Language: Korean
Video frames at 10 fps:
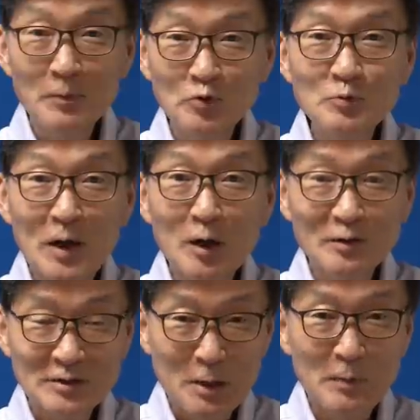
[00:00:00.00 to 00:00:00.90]

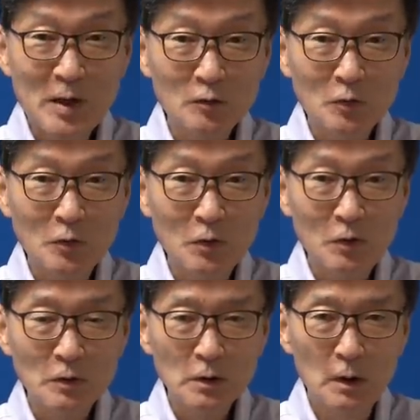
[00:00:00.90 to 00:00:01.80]
우리말로는 짱 박아 놓는
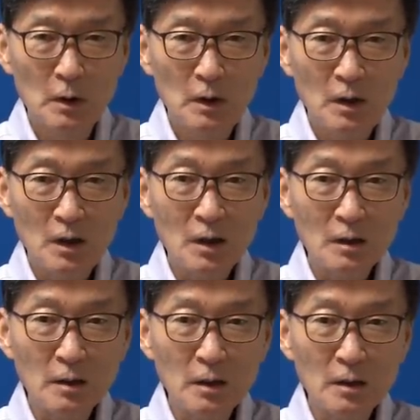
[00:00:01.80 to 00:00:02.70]
거는 아,
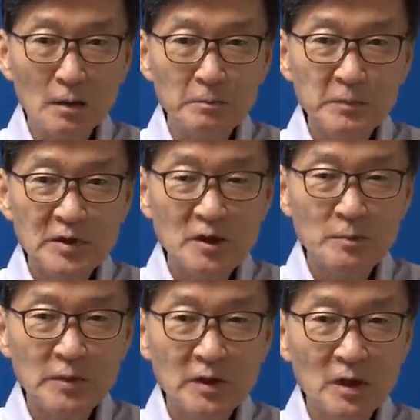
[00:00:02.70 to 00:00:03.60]
아,
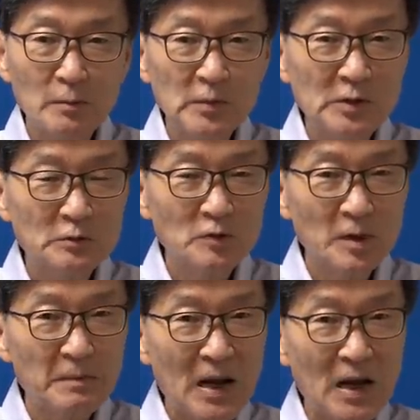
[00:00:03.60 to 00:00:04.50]
필리핀과
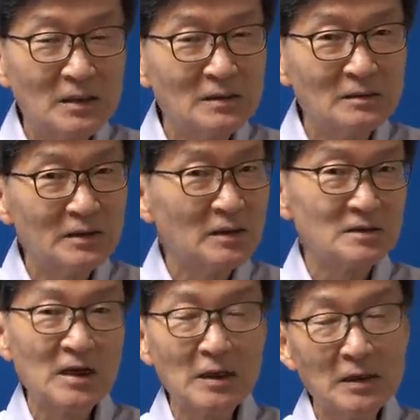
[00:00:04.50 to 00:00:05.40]
미국의 반응을
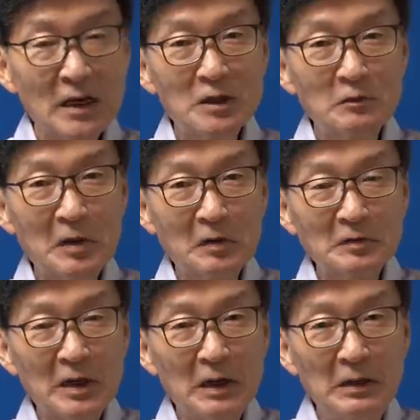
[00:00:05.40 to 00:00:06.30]
테스트하기로 한
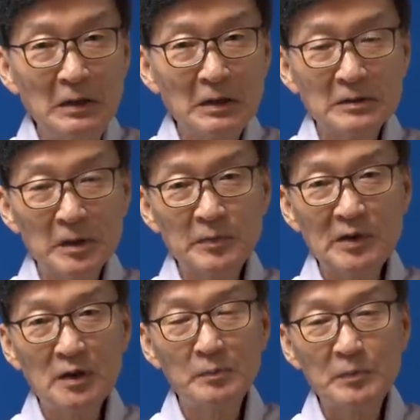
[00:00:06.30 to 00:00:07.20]
거다. 근데
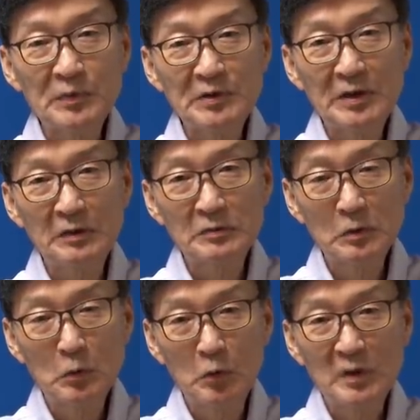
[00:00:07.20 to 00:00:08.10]
필리핀의
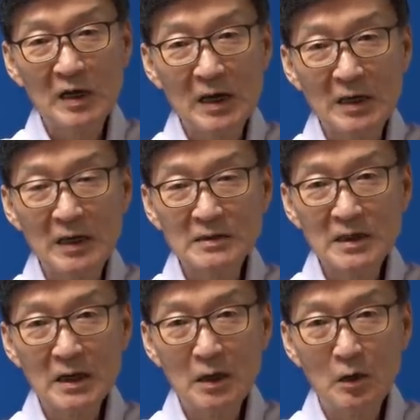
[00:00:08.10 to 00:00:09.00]
어떤 고위
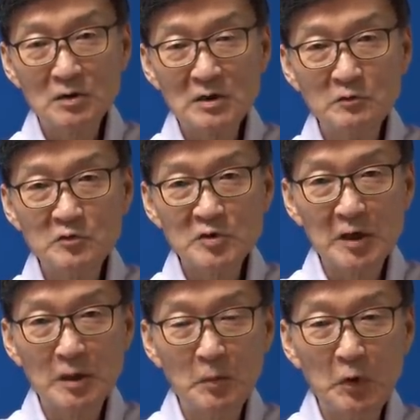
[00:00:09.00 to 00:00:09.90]
관계자가 사우스
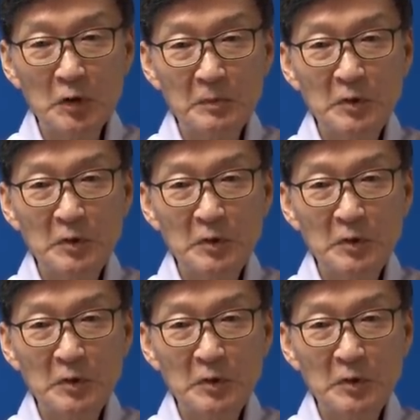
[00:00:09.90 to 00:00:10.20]
차이나 모닝